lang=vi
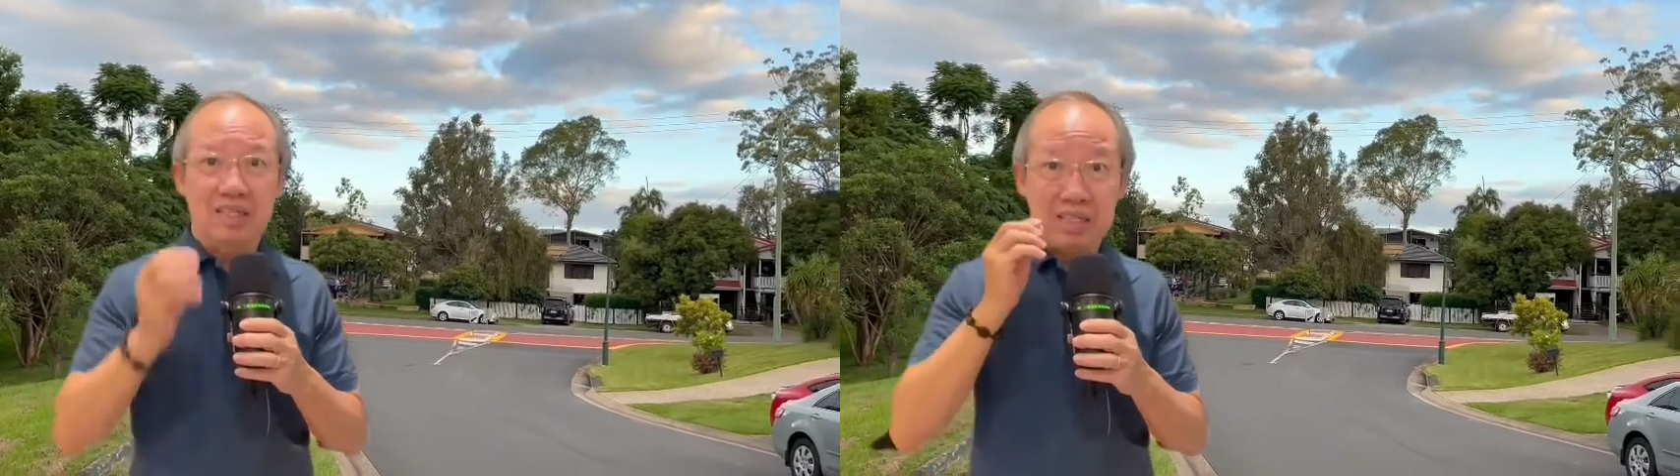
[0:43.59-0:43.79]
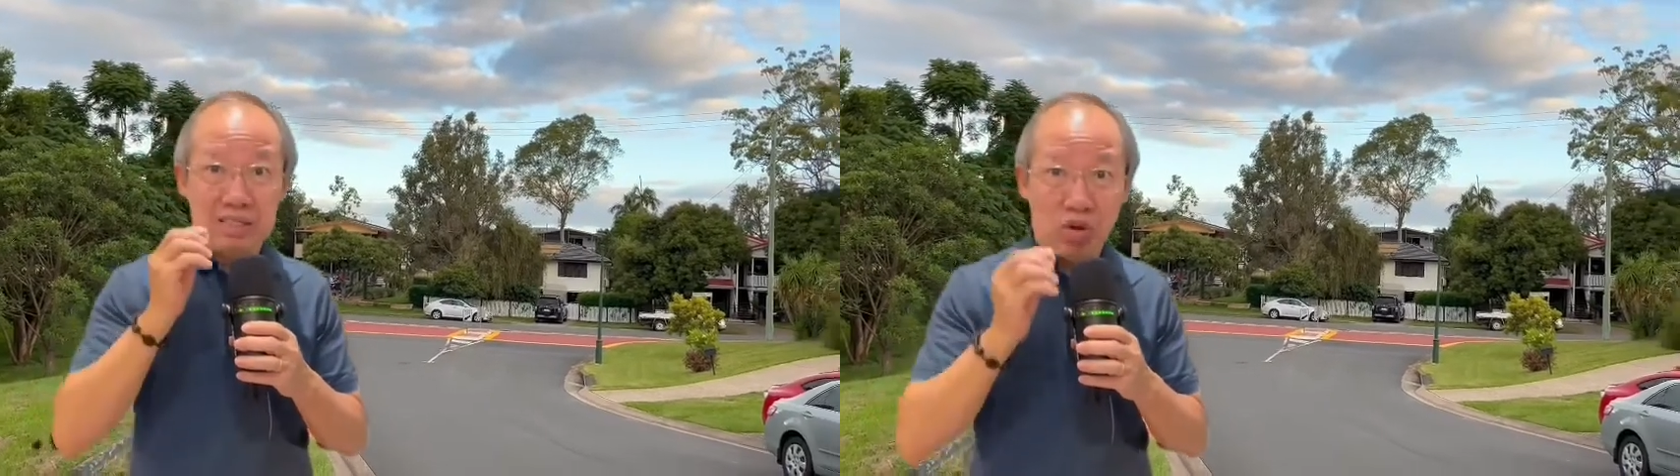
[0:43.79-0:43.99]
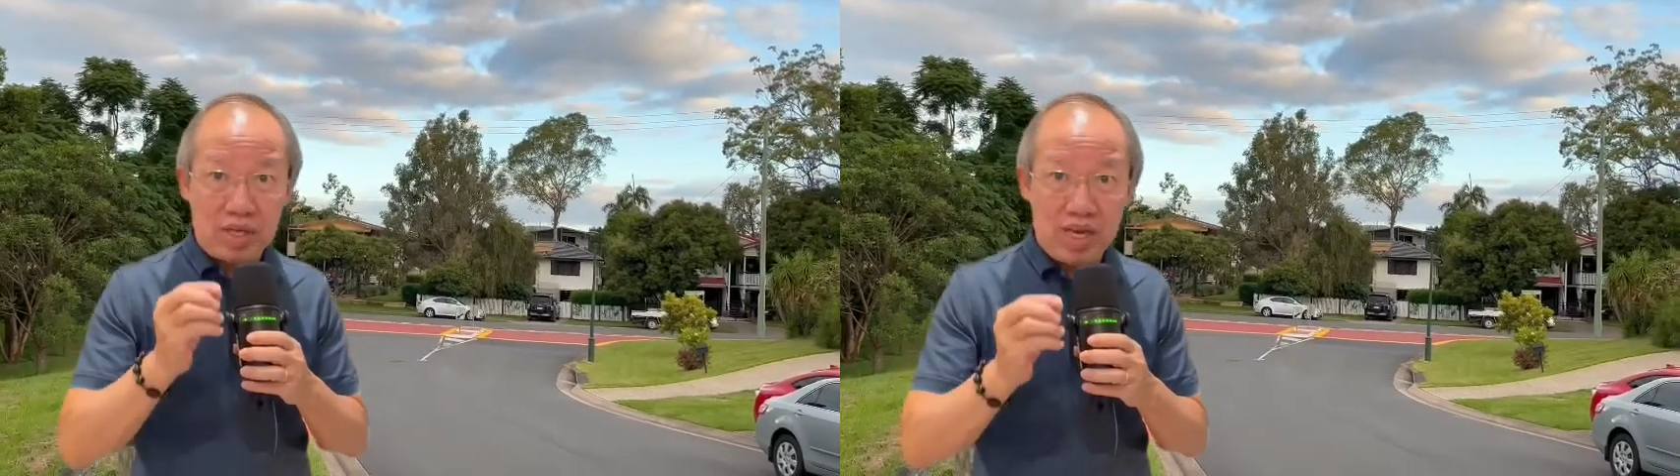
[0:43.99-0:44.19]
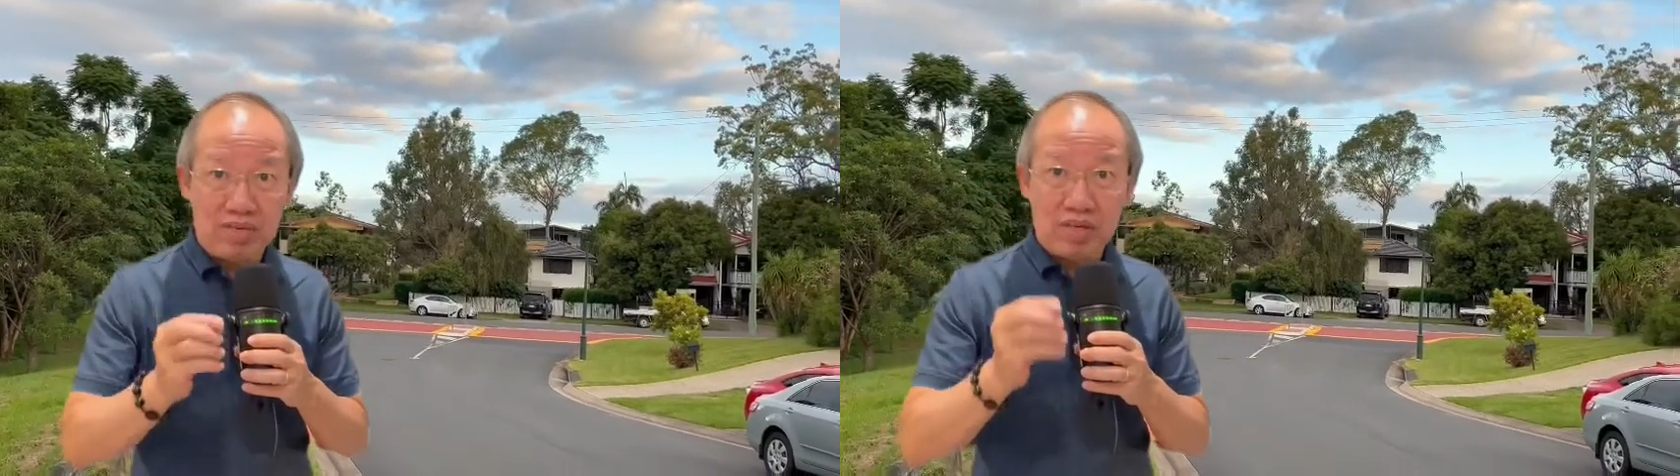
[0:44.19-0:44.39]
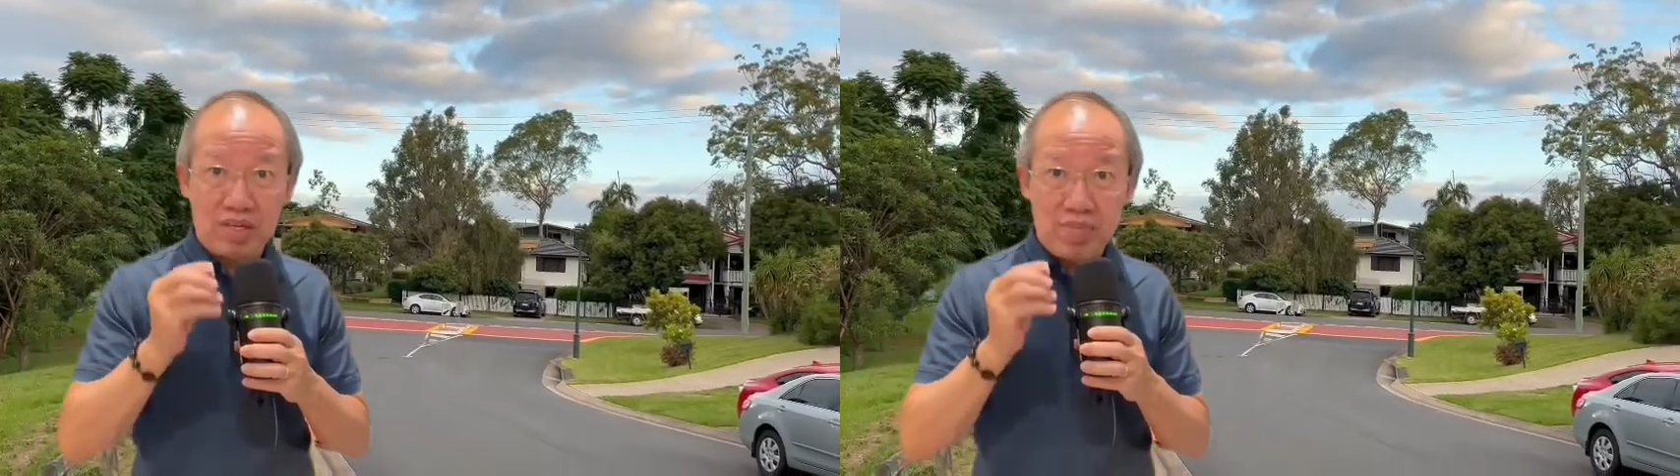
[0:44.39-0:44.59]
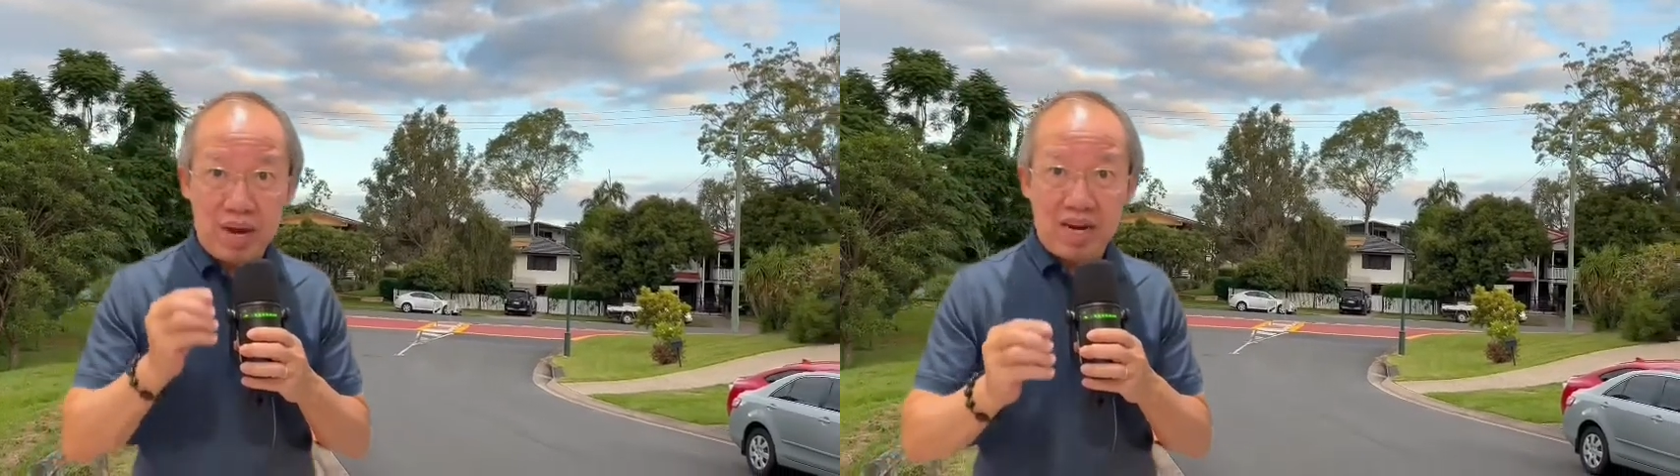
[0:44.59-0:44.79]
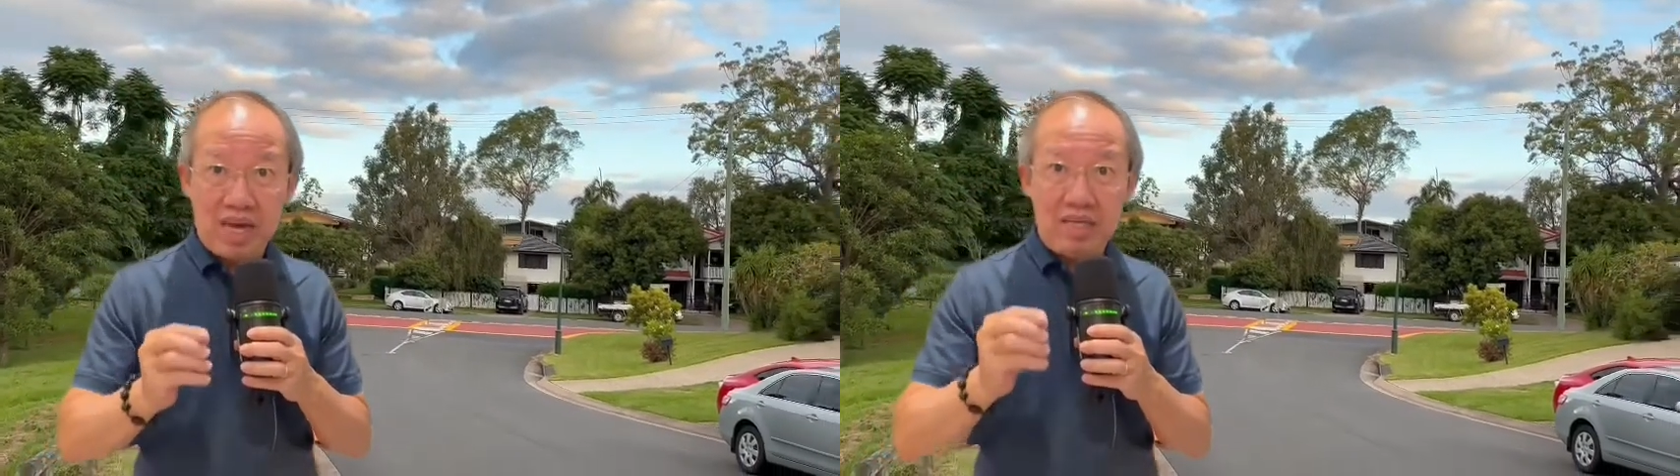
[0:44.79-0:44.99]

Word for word: đầu tiên các bạn hãy